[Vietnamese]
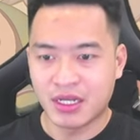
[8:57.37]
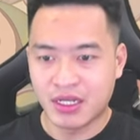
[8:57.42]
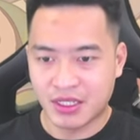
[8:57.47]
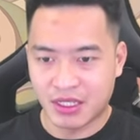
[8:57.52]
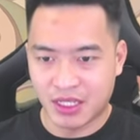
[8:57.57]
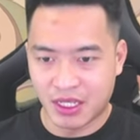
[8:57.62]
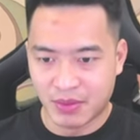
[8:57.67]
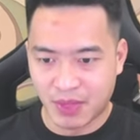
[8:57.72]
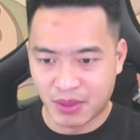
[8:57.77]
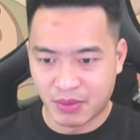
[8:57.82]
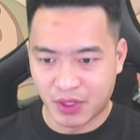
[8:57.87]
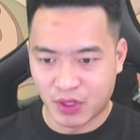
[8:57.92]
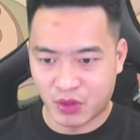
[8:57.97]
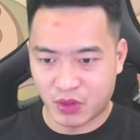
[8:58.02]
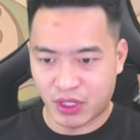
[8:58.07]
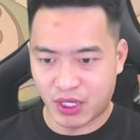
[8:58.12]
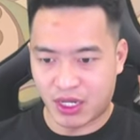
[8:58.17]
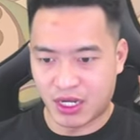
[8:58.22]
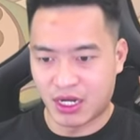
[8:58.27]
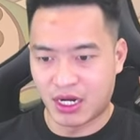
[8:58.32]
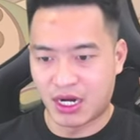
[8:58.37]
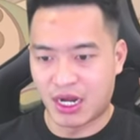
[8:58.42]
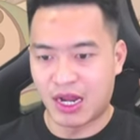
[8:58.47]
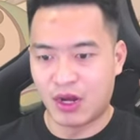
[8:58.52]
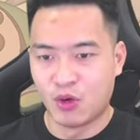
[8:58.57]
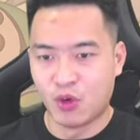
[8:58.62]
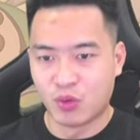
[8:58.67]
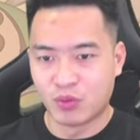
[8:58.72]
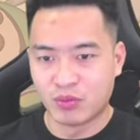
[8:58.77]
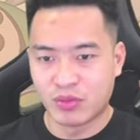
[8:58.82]
Thì mình mới có thể là
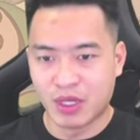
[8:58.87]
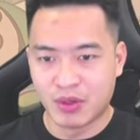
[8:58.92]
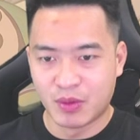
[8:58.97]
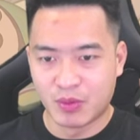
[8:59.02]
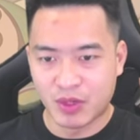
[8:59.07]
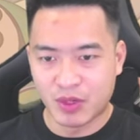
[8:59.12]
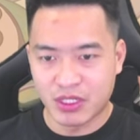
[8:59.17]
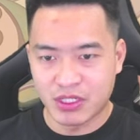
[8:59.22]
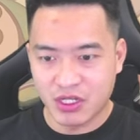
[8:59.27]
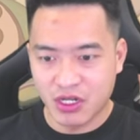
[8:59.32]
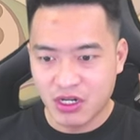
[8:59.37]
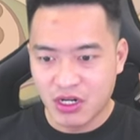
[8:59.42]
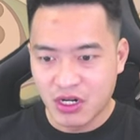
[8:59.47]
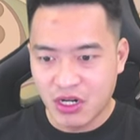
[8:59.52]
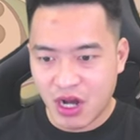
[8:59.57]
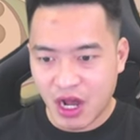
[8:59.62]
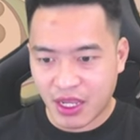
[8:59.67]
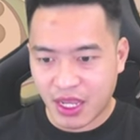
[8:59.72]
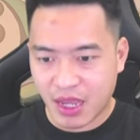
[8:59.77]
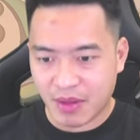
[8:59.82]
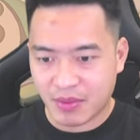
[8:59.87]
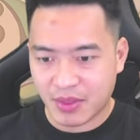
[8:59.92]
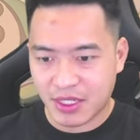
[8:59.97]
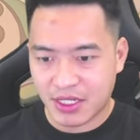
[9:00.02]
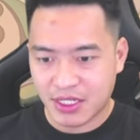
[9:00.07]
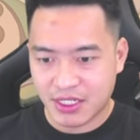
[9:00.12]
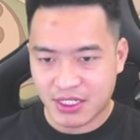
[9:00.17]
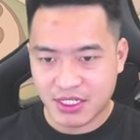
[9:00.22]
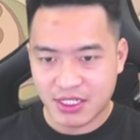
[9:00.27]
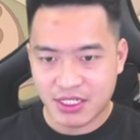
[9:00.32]
lụm thêm được một cái dương nữa anh em ơi.
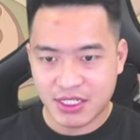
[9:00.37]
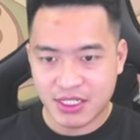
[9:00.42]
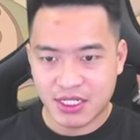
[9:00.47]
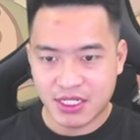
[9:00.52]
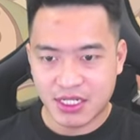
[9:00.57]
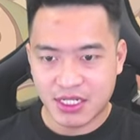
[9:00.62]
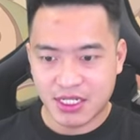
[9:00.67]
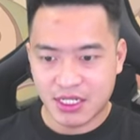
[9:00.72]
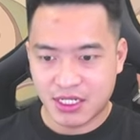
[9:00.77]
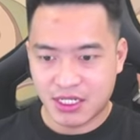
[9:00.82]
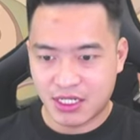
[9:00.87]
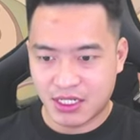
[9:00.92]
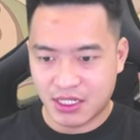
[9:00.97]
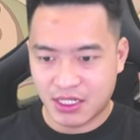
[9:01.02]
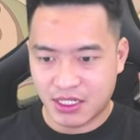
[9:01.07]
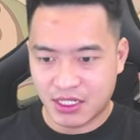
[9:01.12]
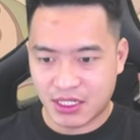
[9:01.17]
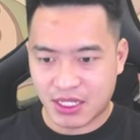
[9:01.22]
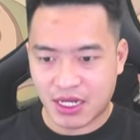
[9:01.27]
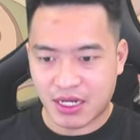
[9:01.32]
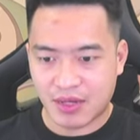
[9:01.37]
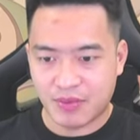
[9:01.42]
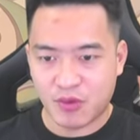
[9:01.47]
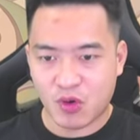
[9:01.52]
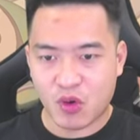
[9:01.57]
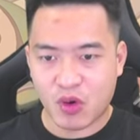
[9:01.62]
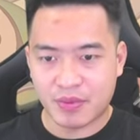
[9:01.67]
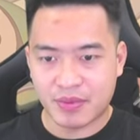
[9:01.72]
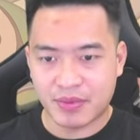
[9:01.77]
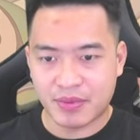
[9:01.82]
Tăng cấp
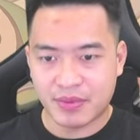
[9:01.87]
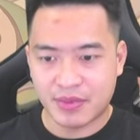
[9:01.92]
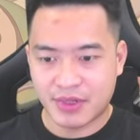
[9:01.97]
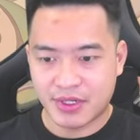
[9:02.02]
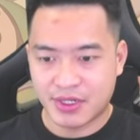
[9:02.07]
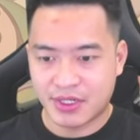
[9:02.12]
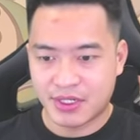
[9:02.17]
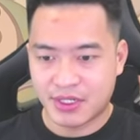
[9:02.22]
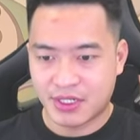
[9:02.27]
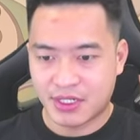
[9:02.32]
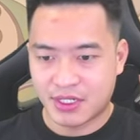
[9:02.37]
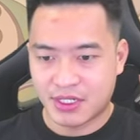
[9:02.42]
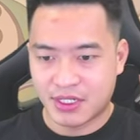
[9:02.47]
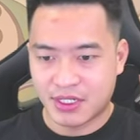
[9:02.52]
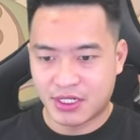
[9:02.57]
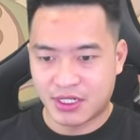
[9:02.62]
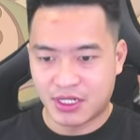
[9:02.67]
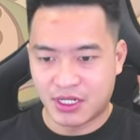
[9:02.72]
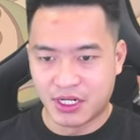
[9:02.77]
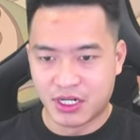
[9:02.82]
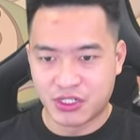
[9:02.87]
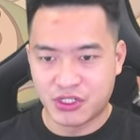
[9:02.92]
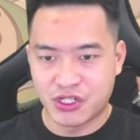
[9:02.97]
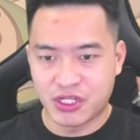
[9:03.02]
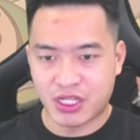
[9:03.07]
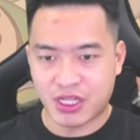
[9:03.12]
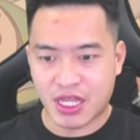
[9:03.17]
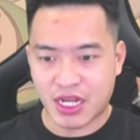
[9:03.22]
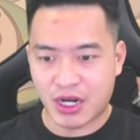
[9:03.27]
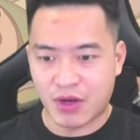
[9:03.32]
nhóm. Lực
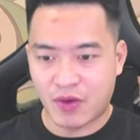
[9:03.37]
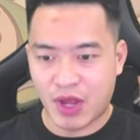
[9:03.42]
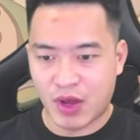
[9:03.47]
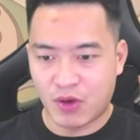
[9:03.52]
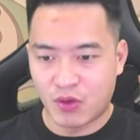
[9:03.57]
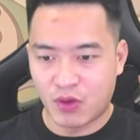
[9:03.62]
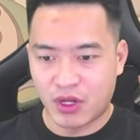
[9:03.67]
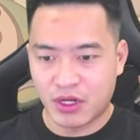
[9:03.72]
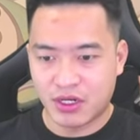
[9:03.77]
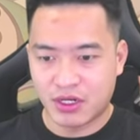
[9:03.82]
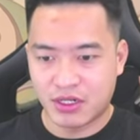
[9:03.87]
chiến tăng đều đều luôn.